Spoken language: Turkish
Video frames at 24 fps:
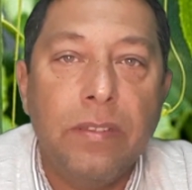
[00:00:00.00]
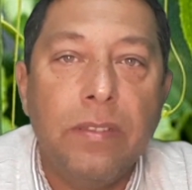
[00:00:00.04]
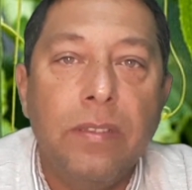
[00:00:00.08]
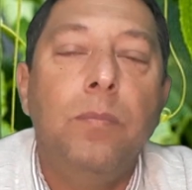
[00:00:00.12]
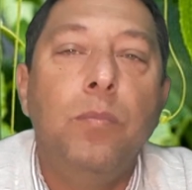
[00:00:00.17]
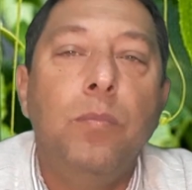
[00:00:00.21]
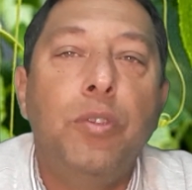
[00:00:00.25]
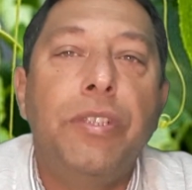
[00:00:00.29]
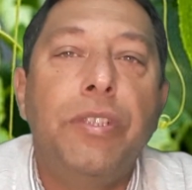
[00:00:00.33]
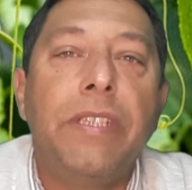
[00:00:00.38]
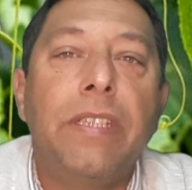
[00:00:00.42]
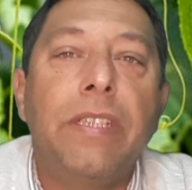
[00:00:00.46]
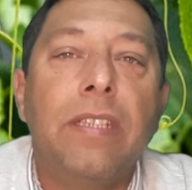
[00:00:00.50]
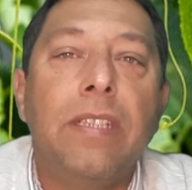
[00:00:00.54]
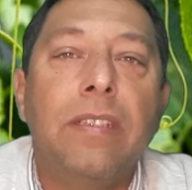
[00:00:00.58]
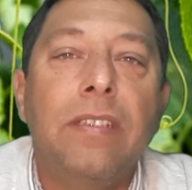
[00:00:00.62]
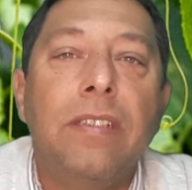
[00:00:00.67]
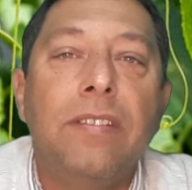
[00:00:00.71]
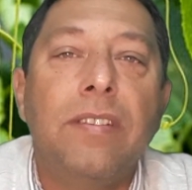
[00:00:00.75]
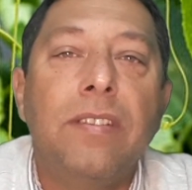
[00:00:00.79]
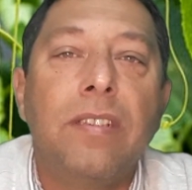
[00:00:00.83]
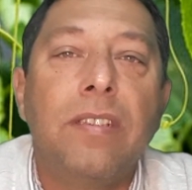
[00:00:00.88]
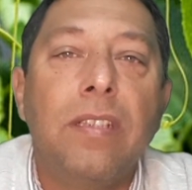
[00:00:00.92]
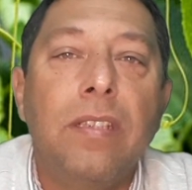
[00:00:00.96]
Bu şekilde
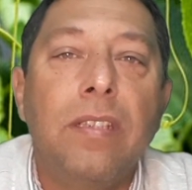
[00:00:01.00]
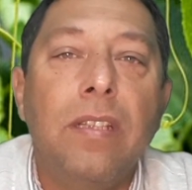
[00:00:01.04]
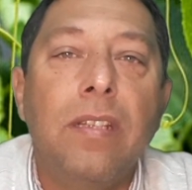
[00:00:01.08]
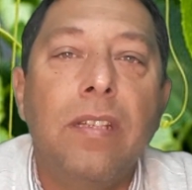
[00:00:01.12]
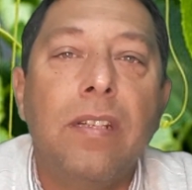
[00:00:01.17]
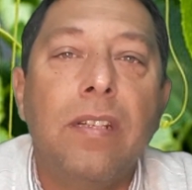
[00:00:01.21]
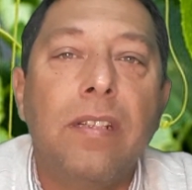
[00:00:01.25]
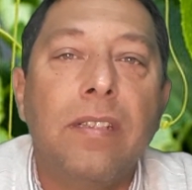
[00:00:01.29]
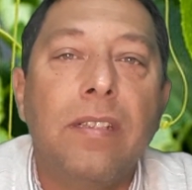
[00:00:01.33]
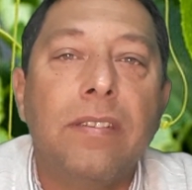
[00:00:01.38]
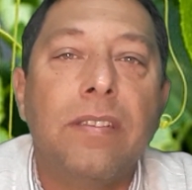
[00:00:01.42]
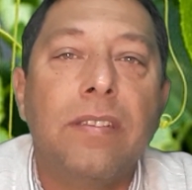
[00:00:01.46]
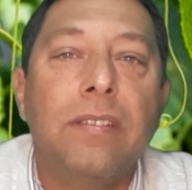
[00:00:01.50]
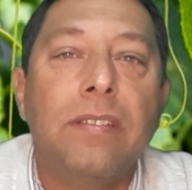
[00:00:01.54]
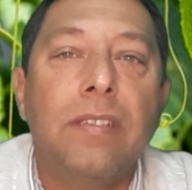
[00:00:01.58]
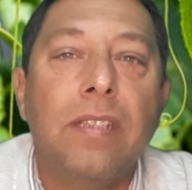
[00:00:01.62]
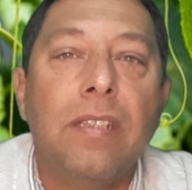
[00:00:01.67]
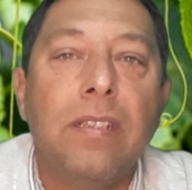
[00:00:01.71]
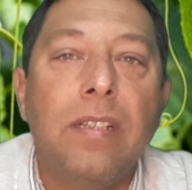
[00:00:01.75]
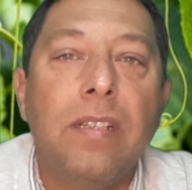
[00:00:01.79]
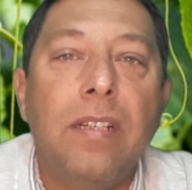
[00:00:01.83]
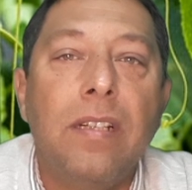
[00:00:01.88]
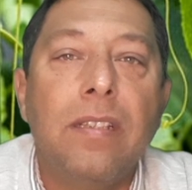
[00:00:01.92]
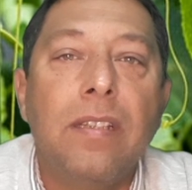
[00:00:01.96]
sıralar arasında
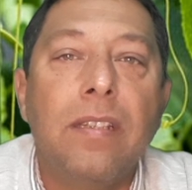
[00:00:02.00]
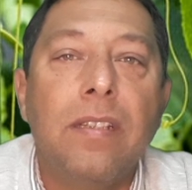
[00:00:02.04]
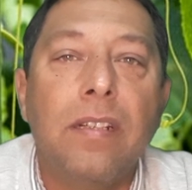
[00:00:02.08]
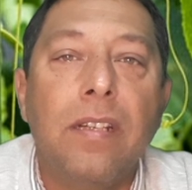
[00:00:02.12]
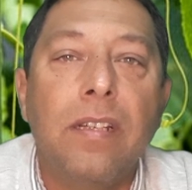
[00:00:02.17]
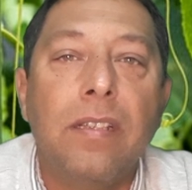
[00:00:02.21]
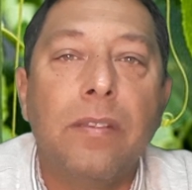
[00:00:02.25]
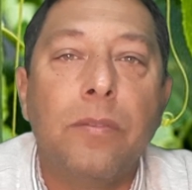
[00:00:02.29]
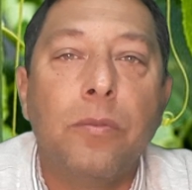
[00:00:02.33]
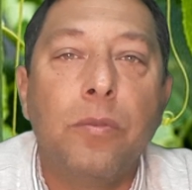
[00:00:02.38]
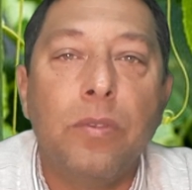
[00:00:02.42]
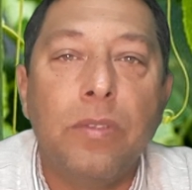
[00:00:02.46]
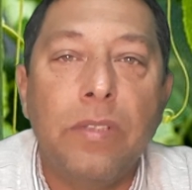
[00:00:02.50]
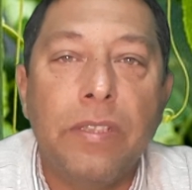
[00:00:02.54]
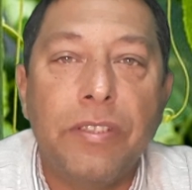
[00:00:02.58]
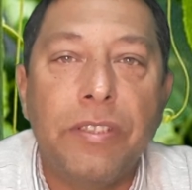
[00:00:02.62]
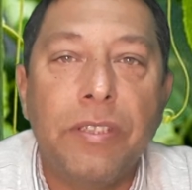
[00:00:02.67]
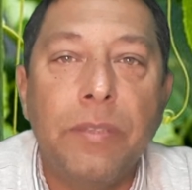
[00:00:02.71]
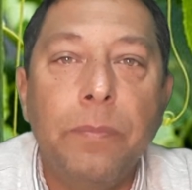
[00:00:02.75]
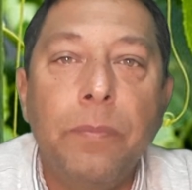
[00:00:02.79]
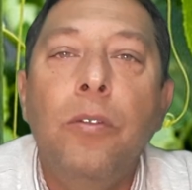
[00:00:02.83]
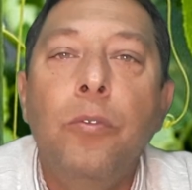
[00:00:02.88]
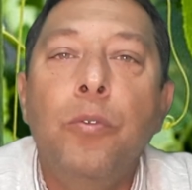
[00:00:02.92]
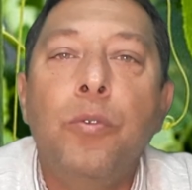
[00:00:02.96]
rahat rahat
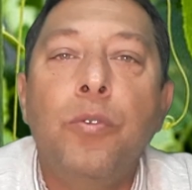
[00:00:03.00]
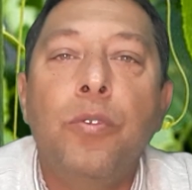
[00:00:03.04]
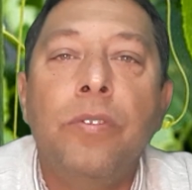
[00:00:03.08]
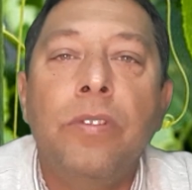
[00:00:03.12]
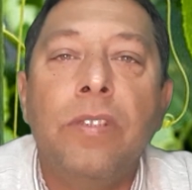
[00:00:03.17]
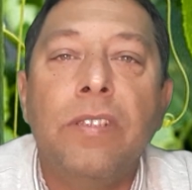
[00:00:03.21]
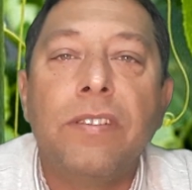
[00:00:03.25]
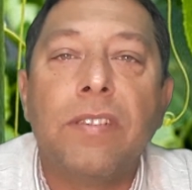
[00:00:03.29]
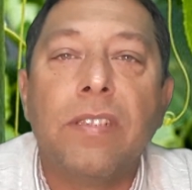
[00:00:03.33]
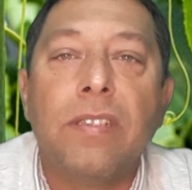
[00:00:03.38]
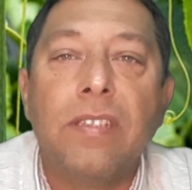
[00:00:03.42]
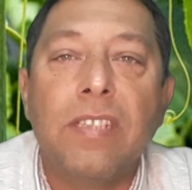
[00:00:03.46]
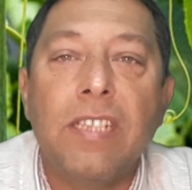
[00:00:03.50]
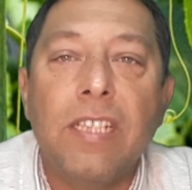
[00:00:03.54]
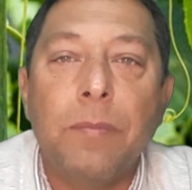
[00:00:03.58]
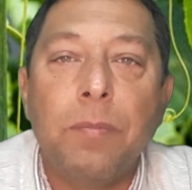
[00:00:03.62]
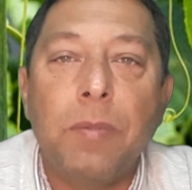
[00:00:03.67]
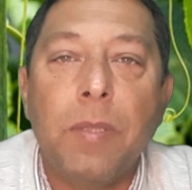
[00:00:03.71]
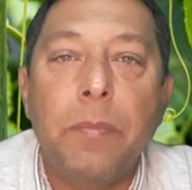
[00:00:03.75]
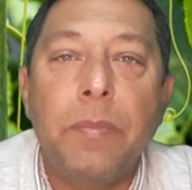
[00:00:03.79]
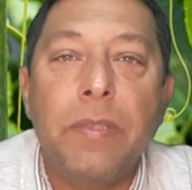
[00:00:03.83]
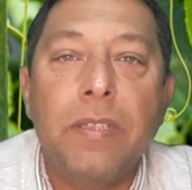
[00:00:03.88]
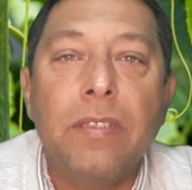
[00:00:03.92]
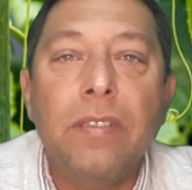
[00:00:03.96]
dolaşıp ürün hasadı
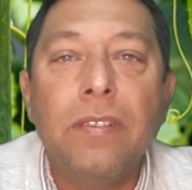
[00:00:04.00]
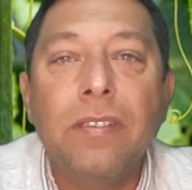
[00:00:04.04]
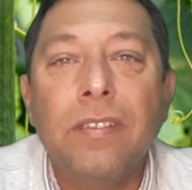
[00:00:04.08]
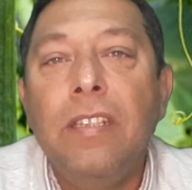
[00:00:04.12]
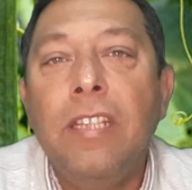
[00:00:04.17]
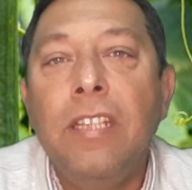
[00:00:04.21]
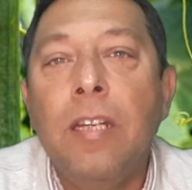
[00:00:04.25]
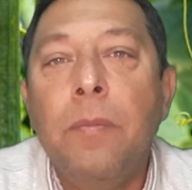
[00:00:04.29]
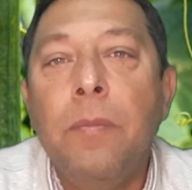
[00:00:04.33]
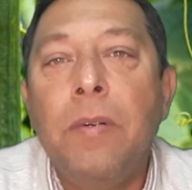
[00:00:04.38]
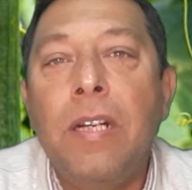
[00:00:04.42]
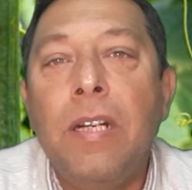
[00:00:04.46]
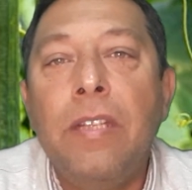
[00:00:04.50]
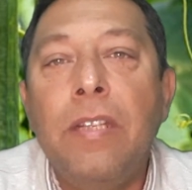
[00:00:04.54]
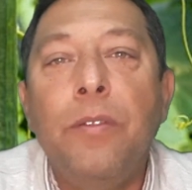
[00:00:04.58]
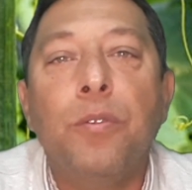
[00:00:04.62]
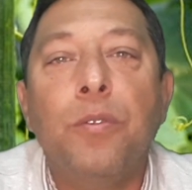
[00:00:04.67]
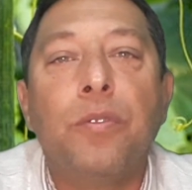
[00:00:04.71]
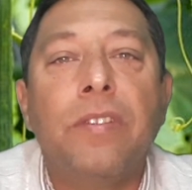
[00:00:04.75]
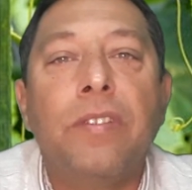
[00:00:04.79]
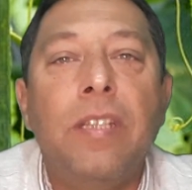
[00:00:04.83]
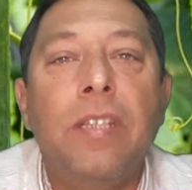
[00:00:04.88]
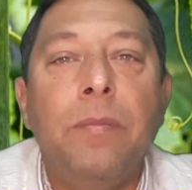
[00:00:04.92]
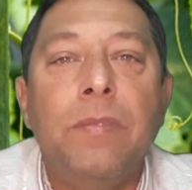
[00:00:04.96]
yapabilir, yabani
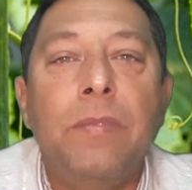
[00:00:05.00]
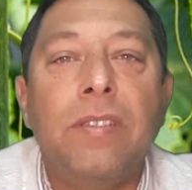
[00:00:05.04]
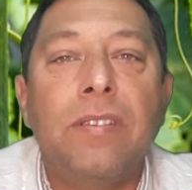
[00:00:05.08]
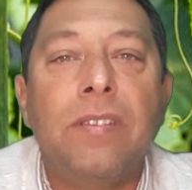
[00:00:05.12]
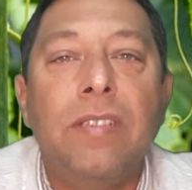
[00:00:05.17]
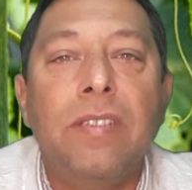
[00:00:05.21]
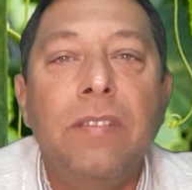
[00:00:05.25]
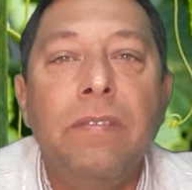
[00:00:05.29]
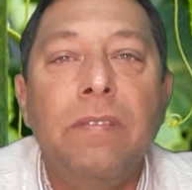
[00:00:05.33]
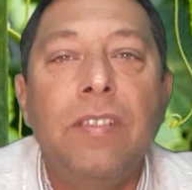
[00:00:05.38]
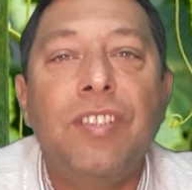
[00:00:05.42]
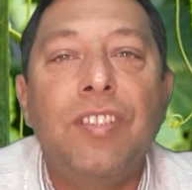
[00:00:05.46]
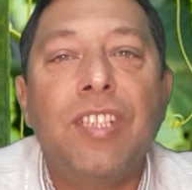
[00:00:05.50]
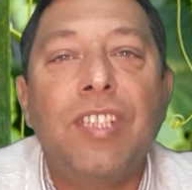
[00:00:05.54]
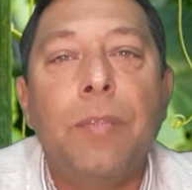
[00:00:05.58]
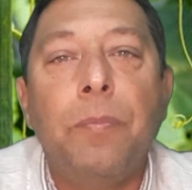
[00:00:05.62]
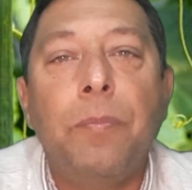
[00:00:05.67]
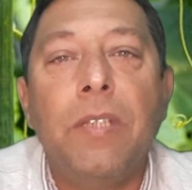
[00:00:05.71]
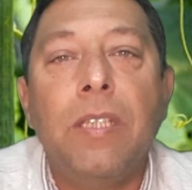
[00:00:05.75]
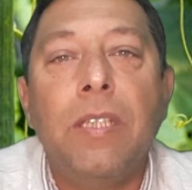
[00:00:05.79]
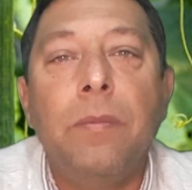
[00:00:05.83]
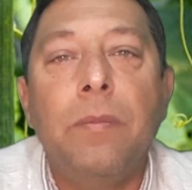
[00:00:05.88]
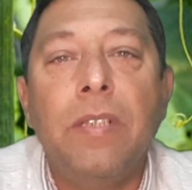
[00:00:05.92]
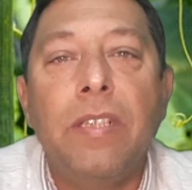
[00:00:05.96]
ot temizliği ve
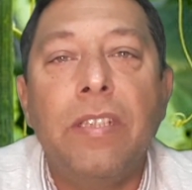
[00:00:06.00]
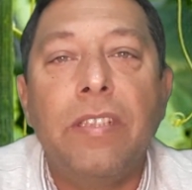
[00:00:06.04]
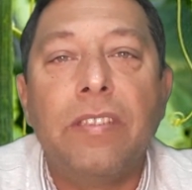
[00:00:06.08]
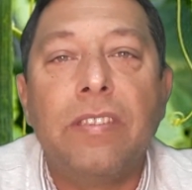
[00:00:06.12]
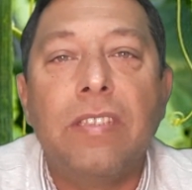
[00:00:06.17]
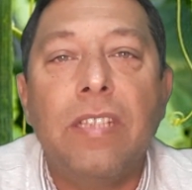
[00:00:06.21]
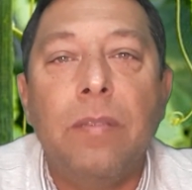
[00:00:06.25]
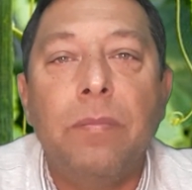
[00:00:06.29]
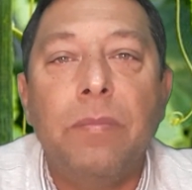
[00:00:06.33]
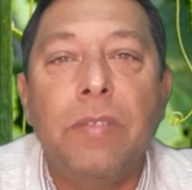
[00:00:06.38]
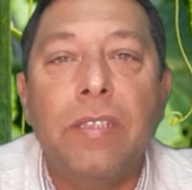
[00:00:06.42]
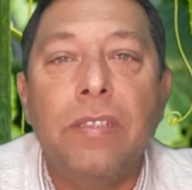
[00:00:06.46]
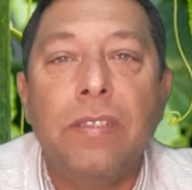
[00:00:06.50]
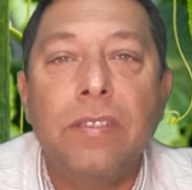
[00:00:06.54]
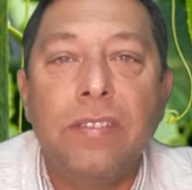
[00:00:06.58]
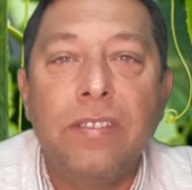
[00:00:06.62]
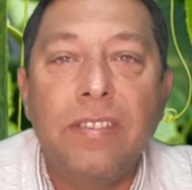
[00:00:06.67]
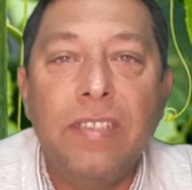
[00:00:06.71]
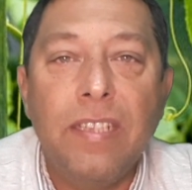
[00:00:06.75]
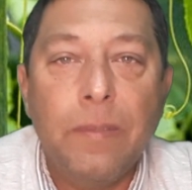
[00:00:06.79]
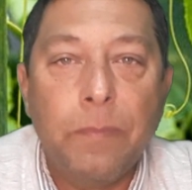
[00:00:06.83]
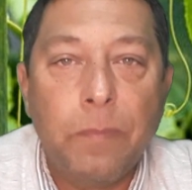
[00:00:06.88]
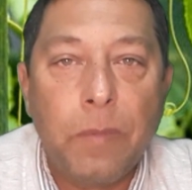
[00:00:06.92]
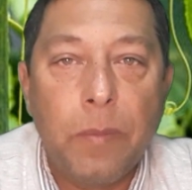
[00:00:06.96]
çapalama
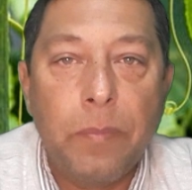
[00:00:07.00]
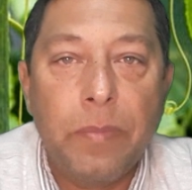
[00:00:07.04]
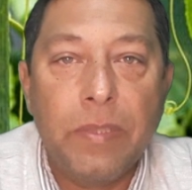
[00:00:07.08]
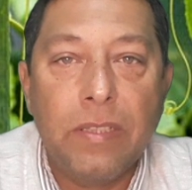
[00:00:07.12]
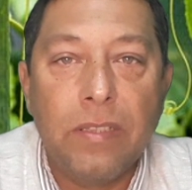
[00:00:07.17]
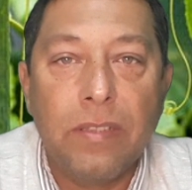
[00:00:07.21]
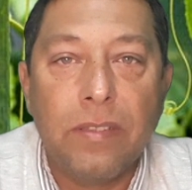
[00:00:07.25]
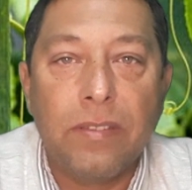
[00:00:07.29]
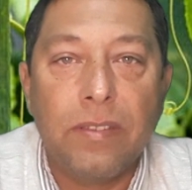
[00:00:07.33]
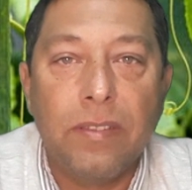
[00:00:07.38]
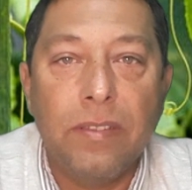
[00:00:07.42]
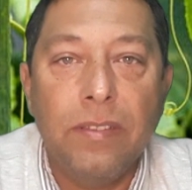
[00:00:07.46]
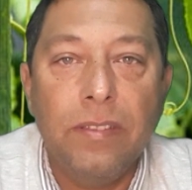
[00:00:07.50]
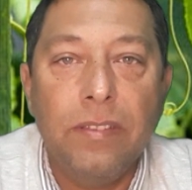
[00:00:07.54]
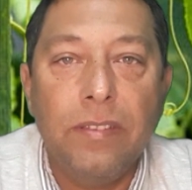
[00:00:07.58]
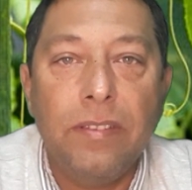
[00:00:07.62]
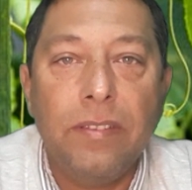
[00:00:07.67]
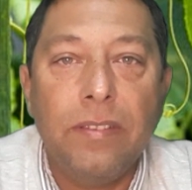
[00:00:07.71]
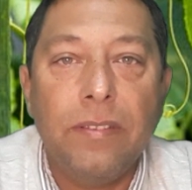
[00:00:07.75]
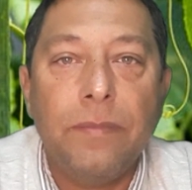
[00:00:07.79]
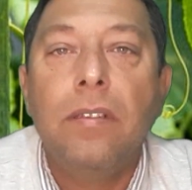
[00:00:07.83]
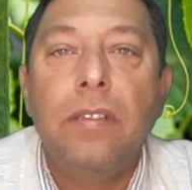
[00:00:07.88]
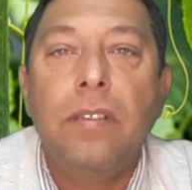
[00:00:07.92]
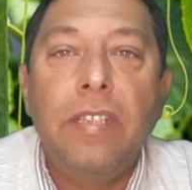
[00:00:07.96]
işlemlerinizi yapabilirsiniz.